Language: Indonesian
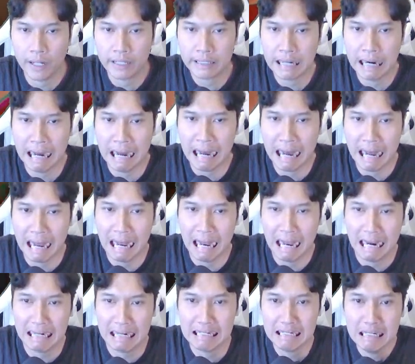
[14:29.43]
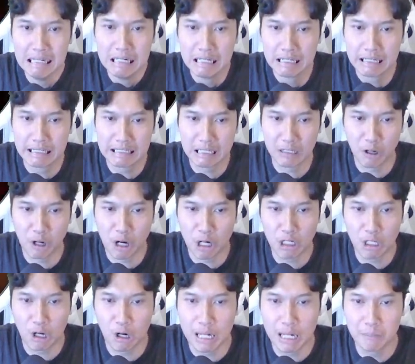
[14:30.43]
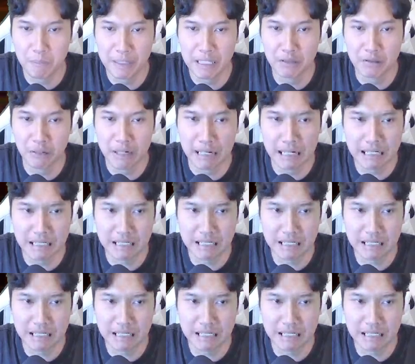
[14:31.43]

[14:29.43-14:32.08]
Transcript: god, kita dorong dorongan pintu guys.